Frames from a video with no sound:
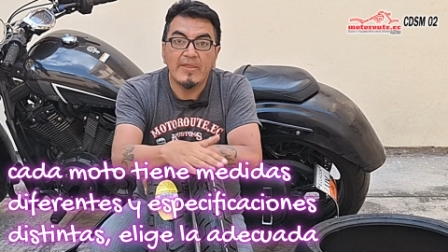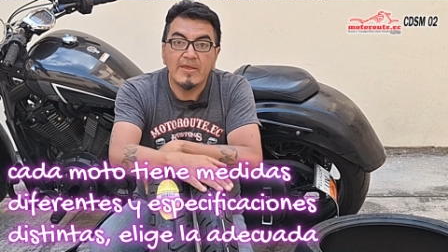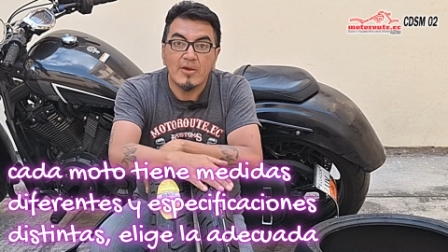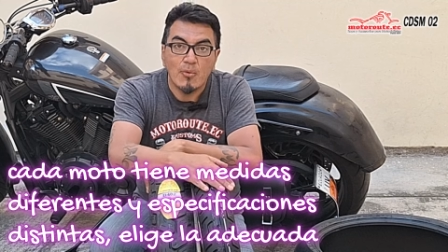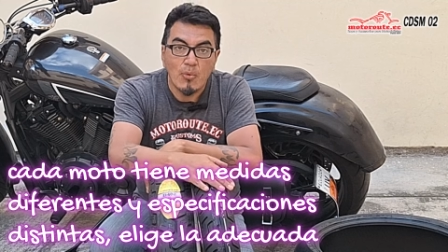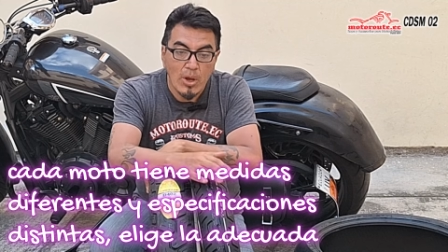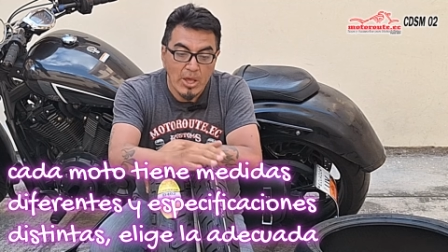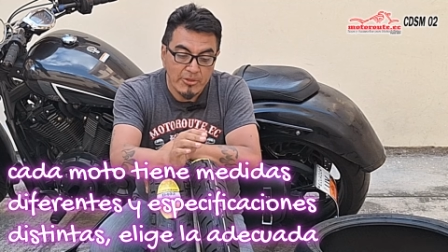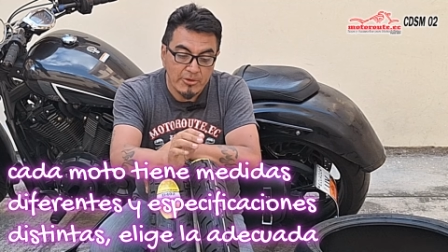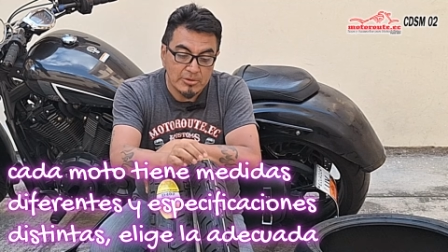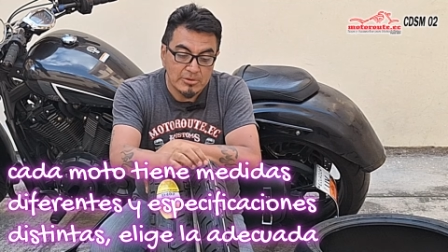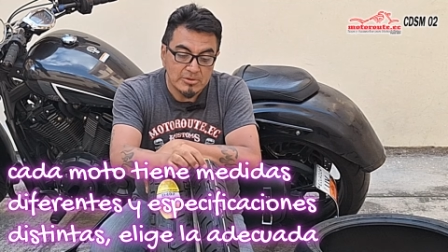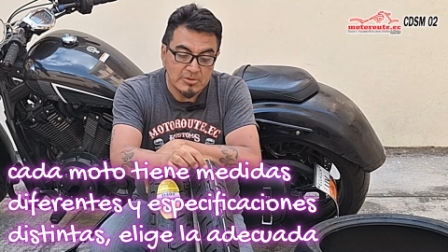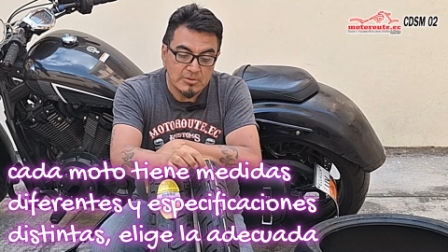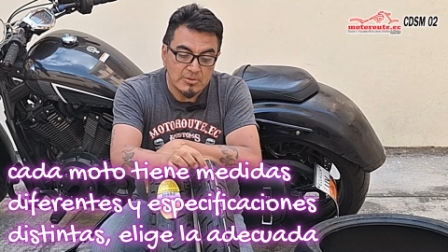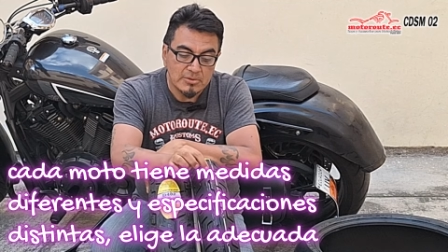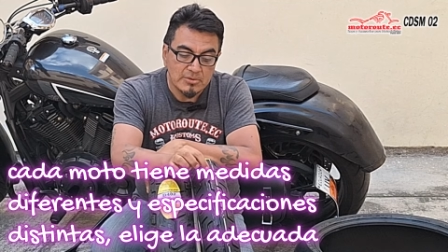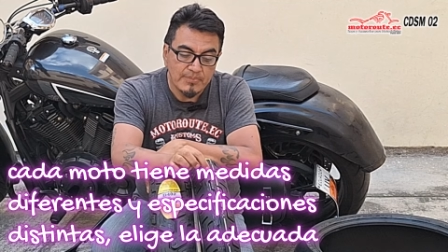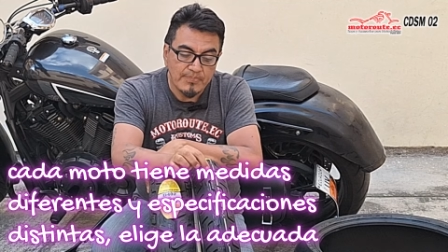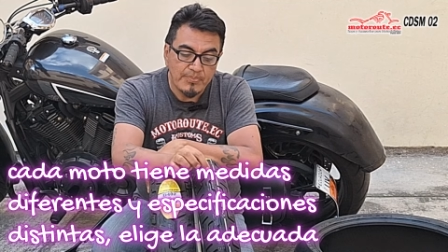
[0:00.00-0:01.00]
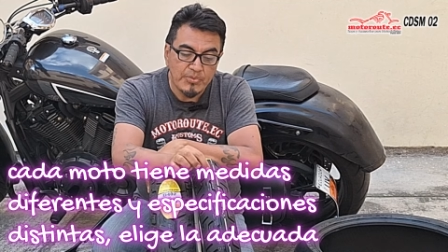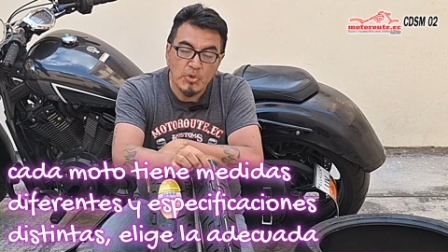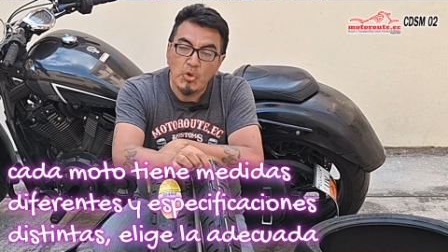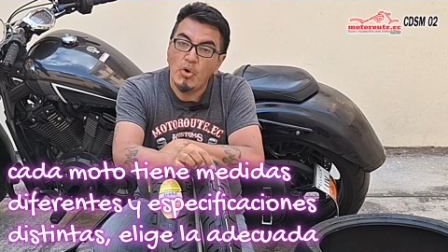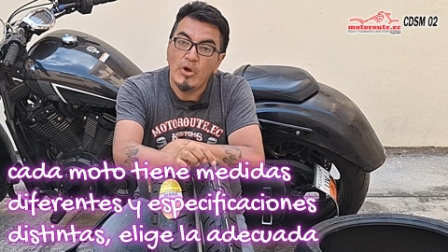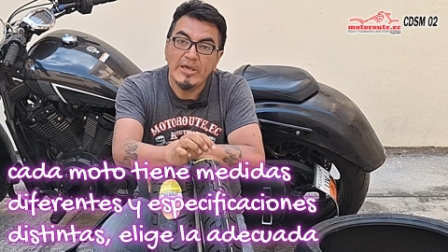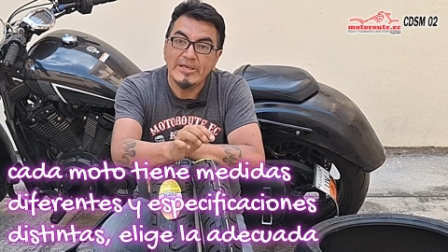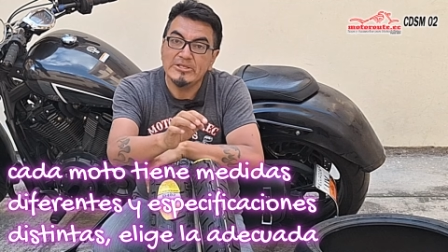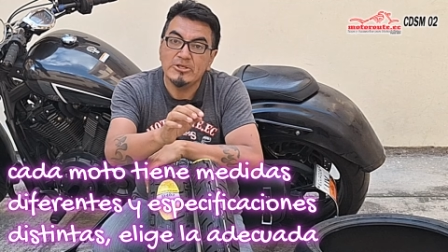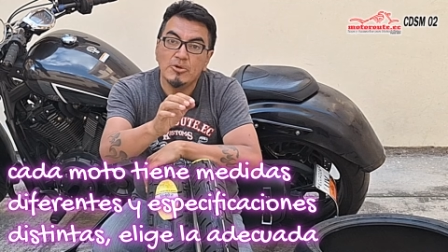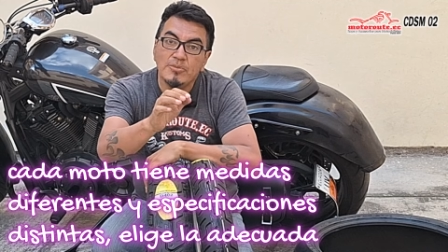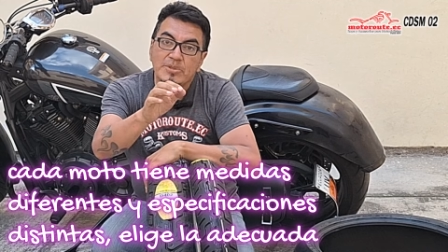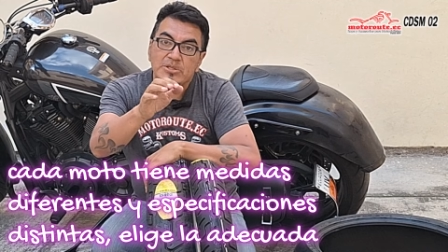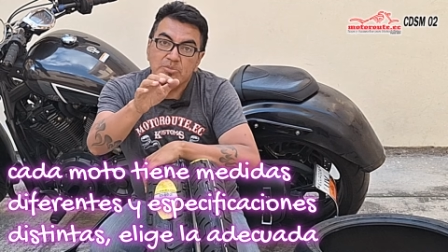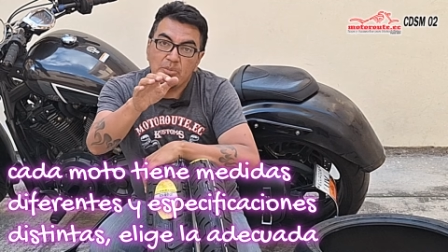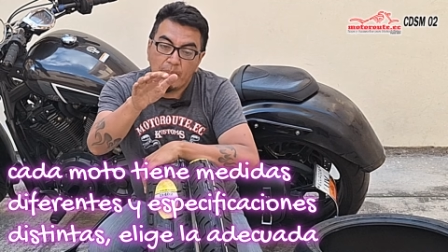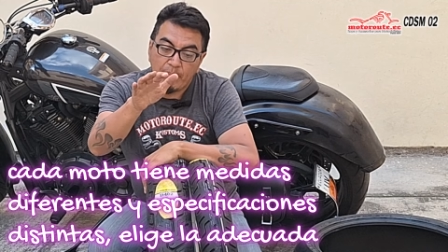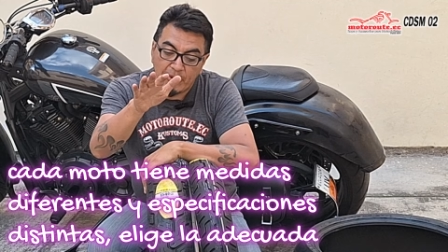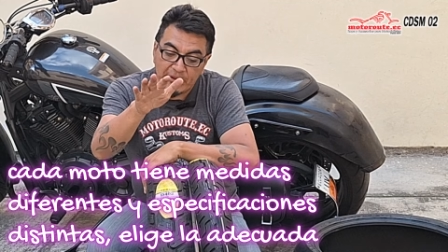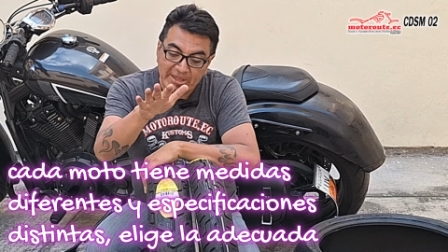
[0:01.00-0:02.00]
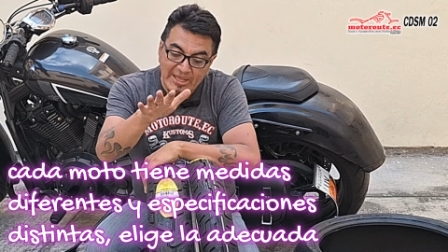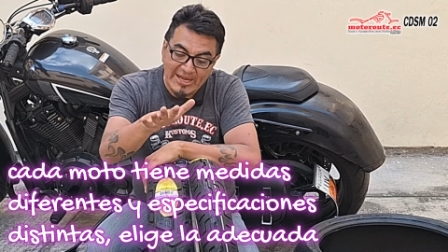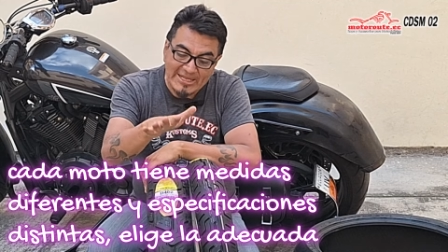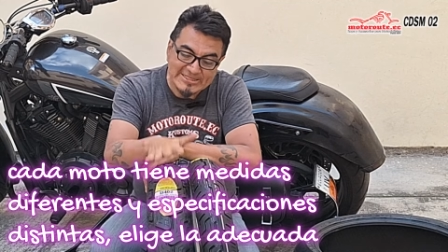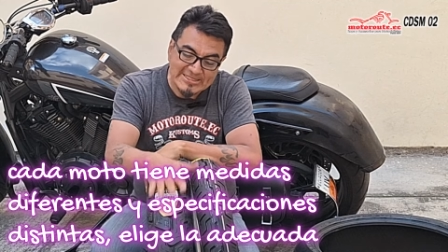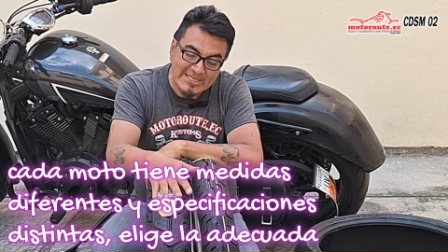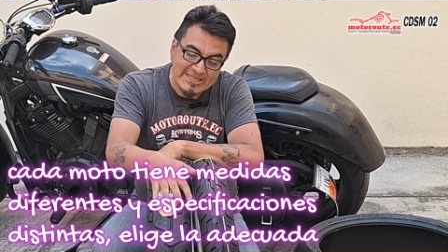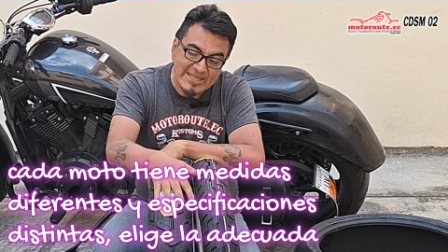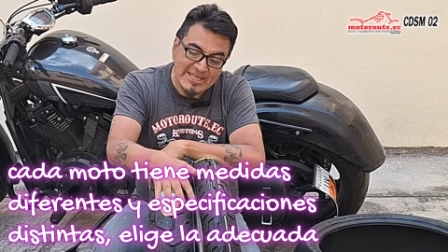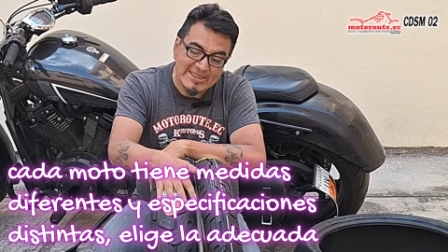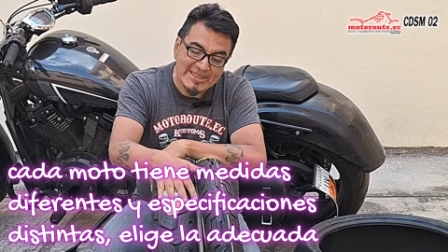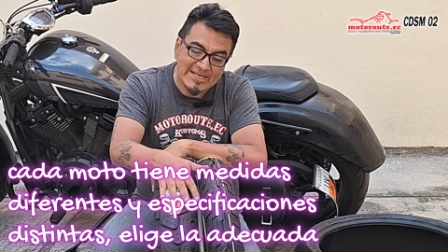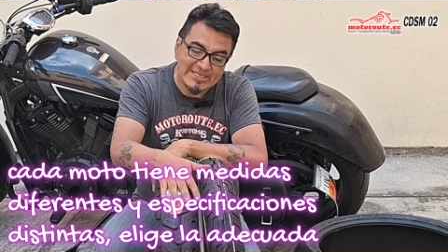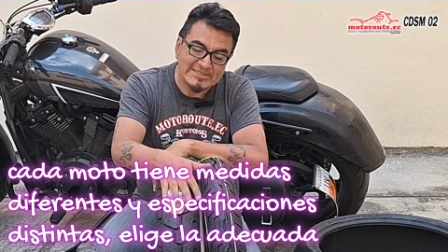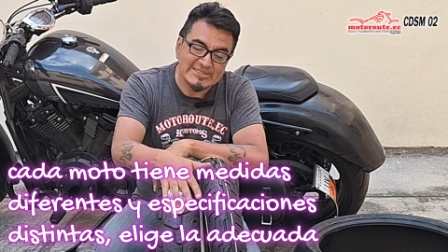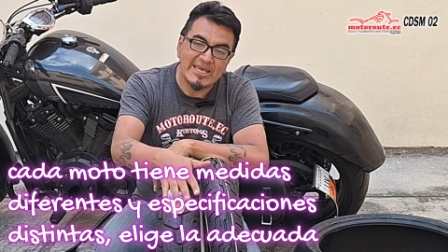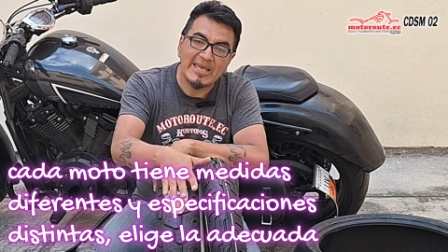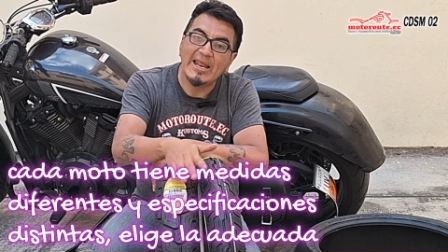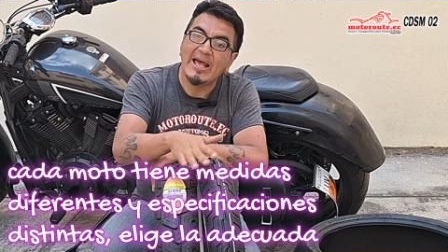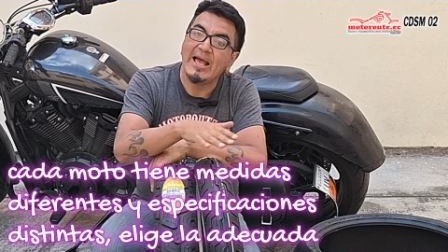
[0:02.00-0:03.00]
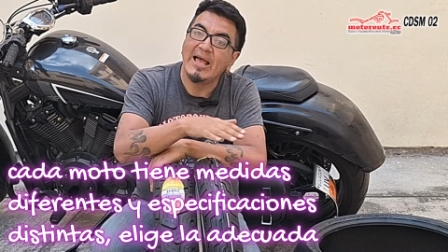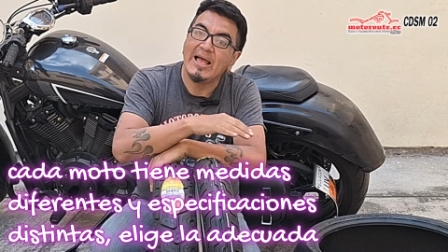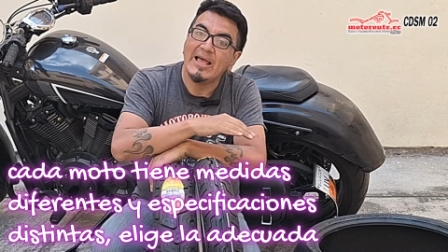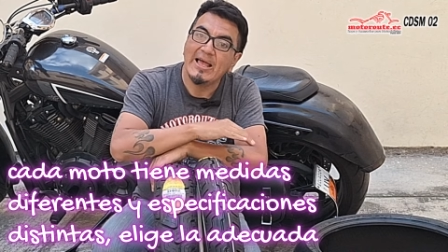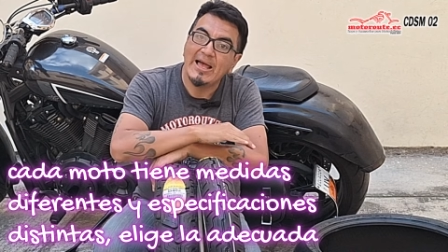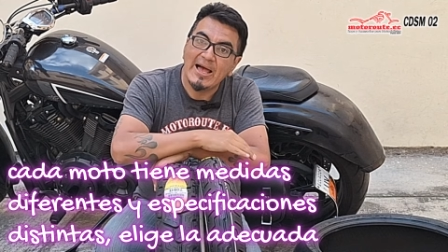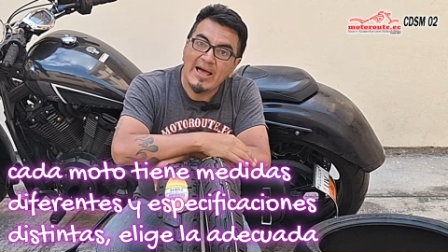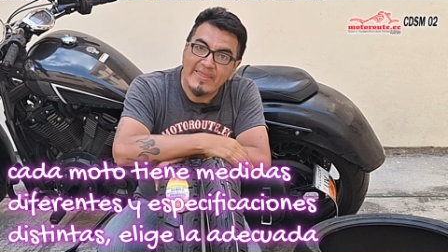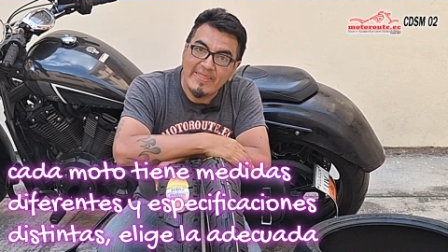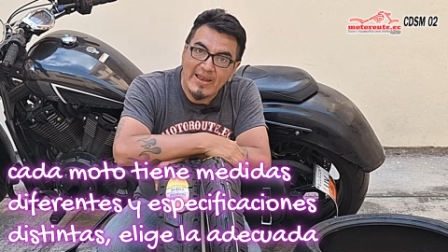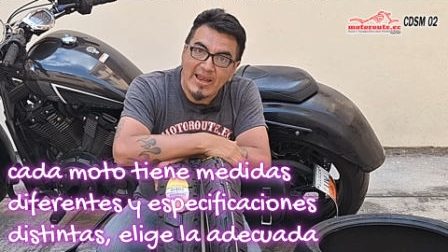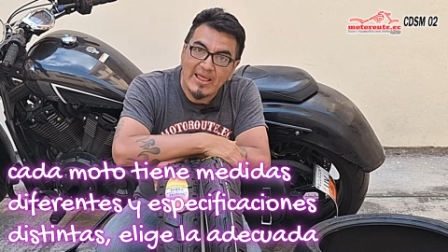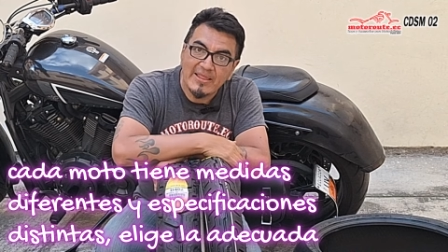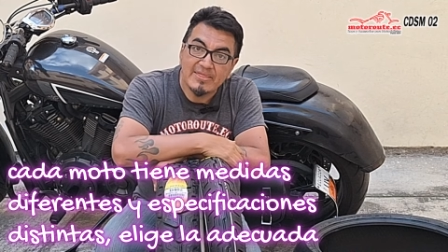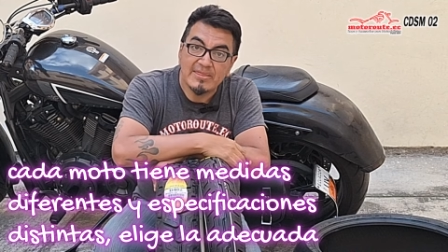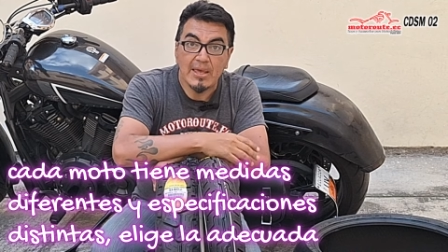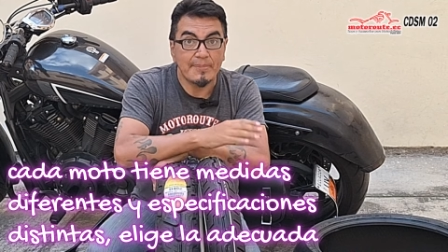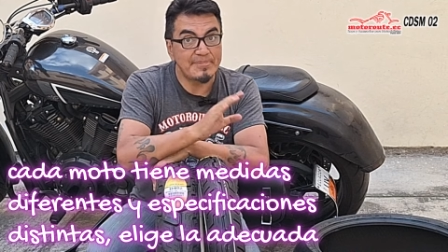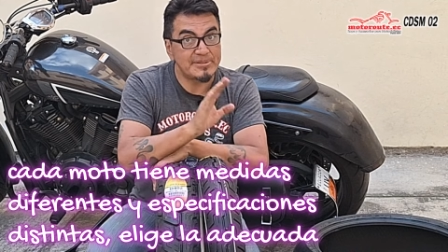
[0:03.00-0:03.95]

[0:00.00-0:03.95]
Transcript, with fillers: adecuado. No es lo mismo poner la llanta trasera adelante,